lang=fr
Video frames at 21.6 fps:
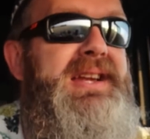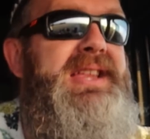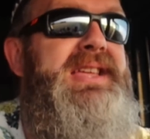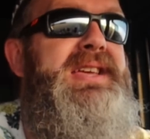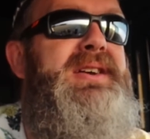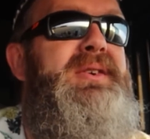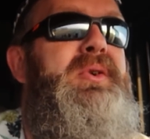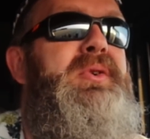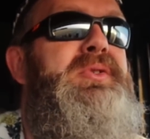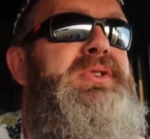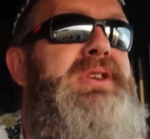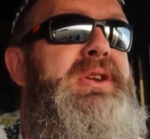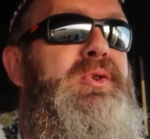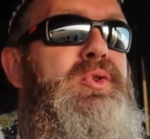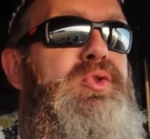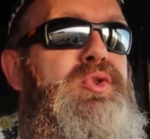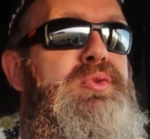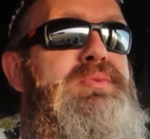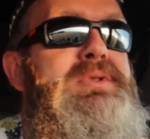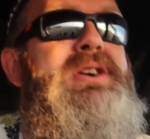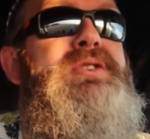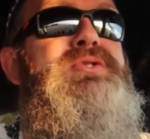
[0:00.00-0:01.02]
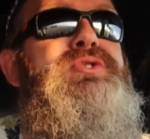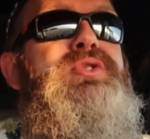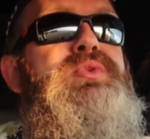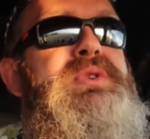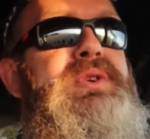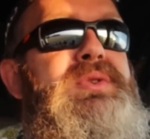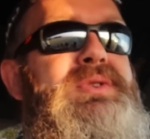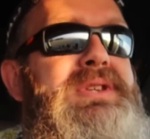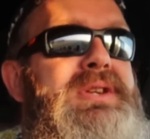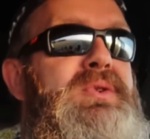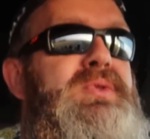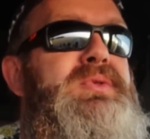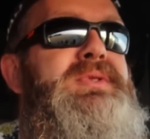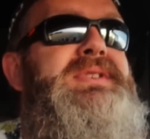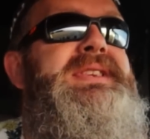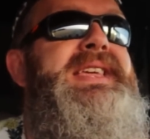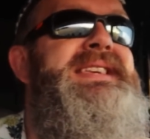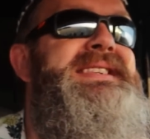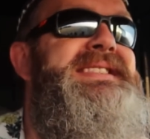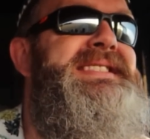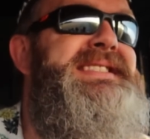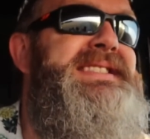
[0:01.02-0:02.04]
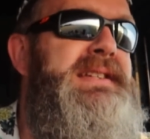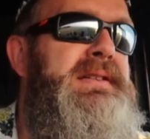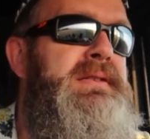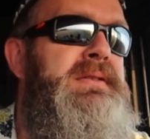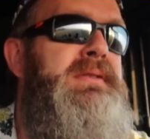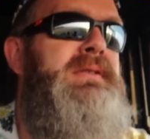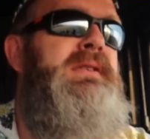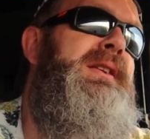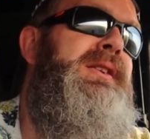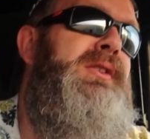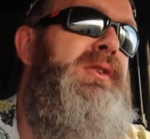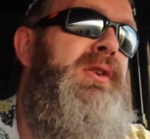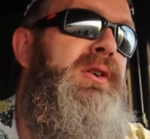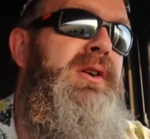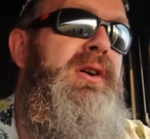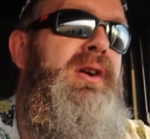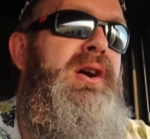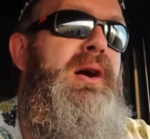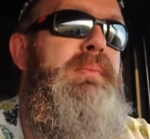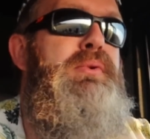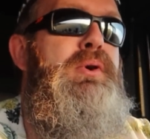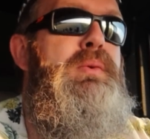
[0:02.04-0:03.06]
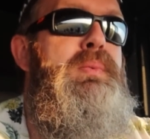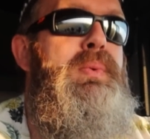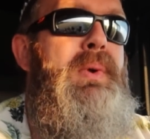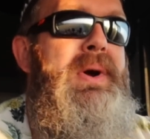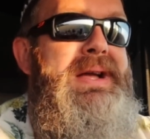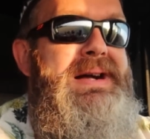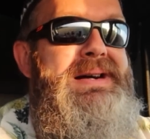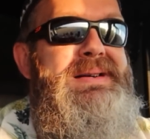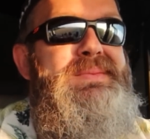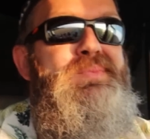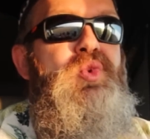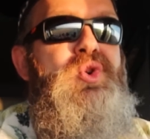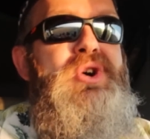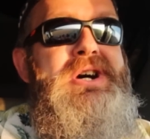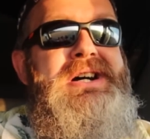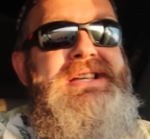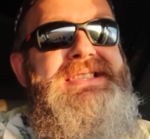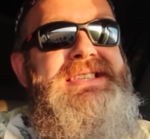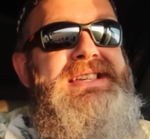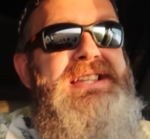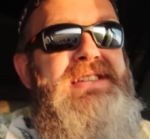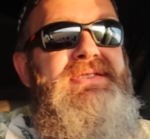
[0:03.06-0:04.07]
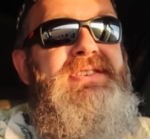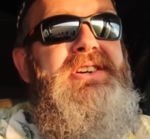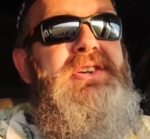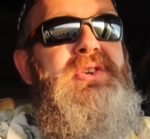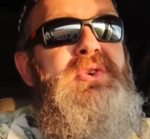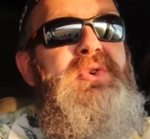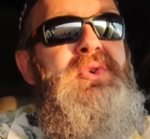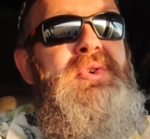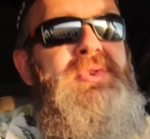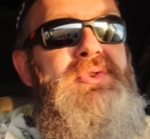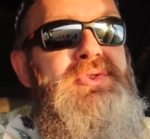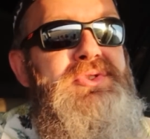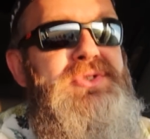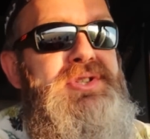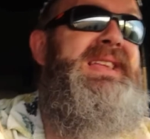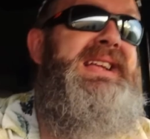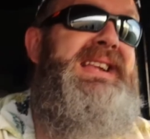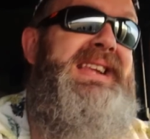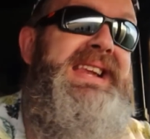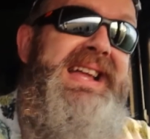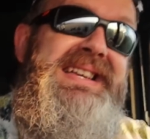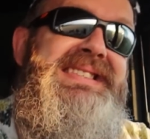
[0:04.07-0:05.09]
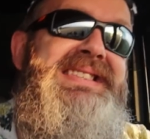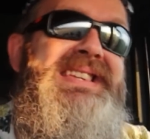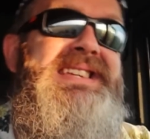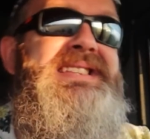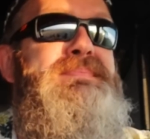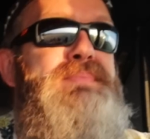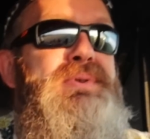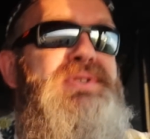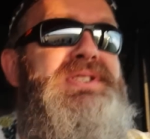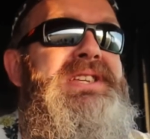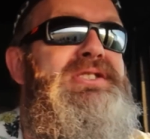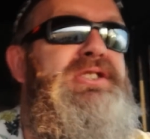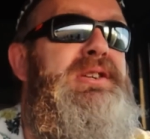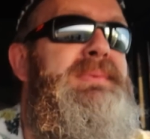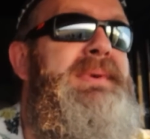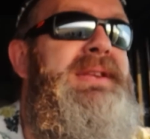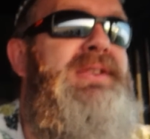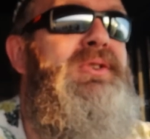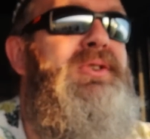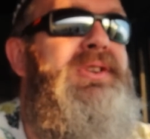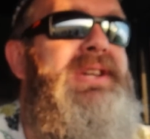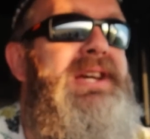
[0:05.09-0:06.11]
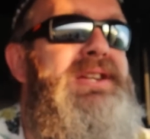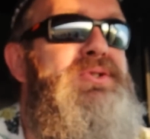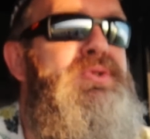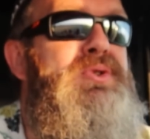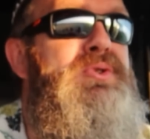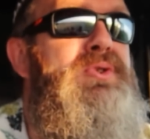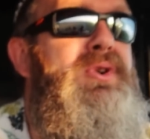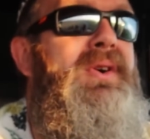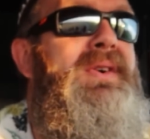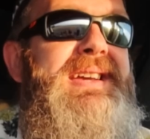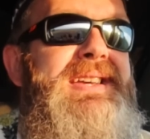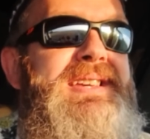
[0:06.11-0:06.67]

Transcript: Allez, on est le combien aujourd'hui On est le 10. Dans à peu près un mois, c'est les vacances. Là, c'est une petite semaine de 4 jours.